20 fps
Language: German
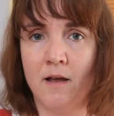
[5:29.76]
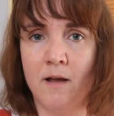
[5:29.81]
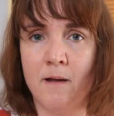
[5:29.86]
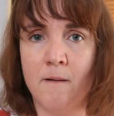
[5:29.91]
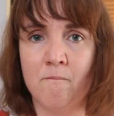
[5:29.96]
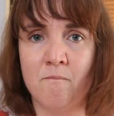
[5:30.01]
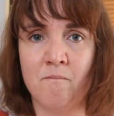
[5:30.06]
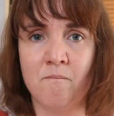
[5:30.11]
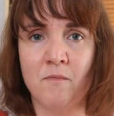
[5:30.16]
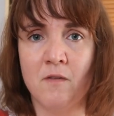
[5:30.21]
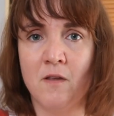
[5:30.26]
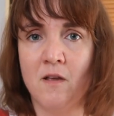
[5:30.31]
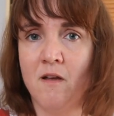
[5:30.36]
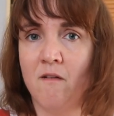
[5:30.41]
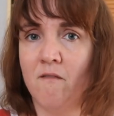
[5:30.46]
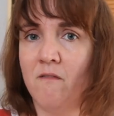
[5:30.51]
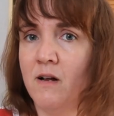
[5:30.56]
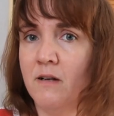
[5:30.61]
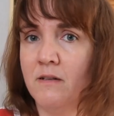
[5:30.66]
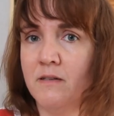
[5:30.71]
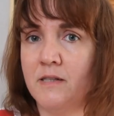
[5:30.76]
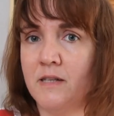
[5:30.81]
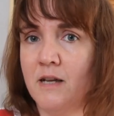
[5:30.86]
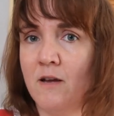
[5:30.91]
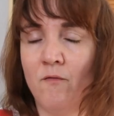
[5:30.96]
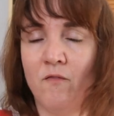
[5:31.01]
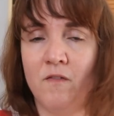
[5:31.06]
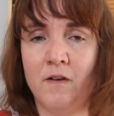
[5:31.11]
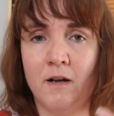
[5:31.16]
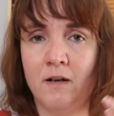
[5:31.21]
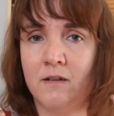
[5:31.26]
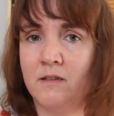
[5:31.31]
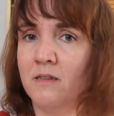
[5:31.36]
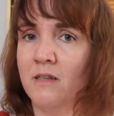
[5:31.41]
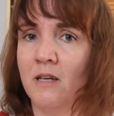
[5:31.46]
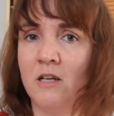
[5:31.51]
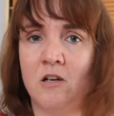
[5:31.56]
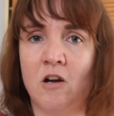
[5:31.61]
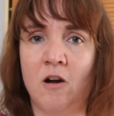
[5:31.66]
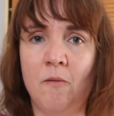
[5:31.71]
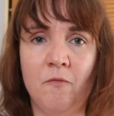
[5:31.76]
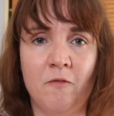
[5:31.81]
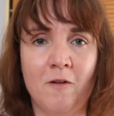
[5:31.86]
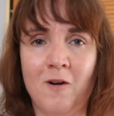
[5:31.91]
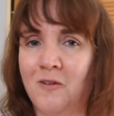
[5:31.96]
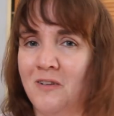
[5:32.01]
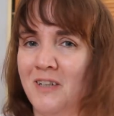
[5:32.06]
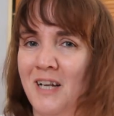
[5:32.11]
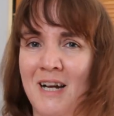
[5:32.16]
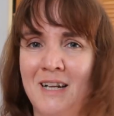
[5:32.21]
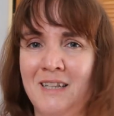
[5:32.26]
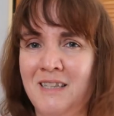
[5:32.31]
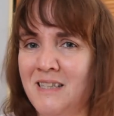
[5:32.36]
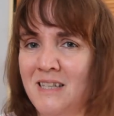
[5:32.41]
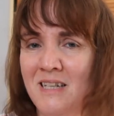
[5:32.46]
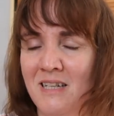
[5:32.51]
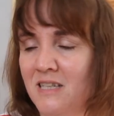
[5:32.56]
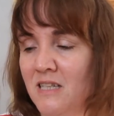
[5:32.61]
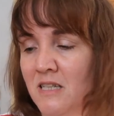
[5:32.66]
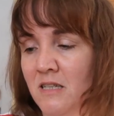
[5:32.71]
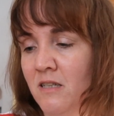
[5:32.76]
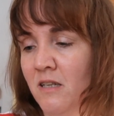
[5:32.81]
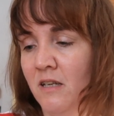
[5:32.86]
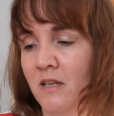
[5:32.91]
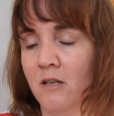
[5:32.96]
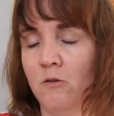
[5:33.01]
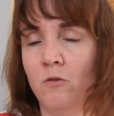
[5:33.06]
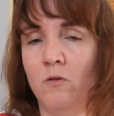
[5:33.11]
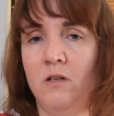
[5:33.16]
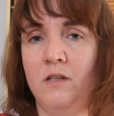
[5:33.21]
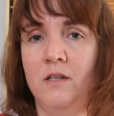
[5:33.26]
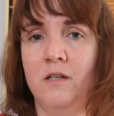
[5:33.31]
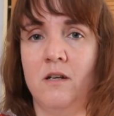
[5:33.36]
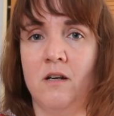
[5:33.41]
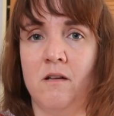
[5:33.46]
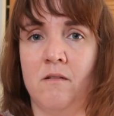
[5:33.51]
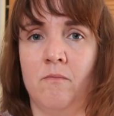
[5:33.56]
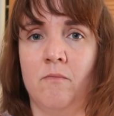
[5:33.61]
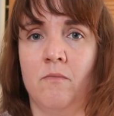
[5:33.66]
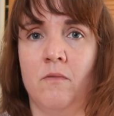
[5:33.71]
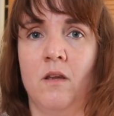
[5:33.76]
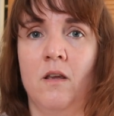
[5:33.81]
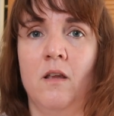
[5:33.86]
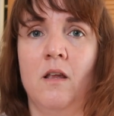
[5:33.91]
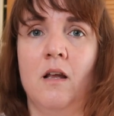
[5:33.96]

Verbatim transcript: ähm, weil das einfach, die Kopfhaut kann sich nicht regulieren.